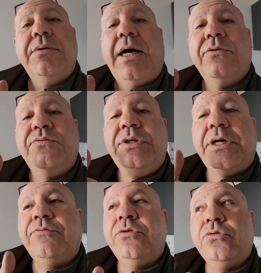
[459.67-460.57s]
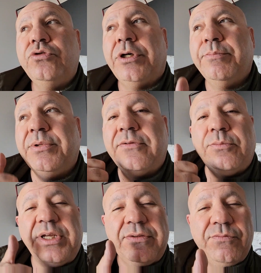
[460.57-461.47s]
Also vielen Dank fürs Zuschauen. Bis
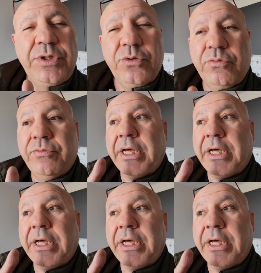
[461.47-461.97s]
zum nächsten Video.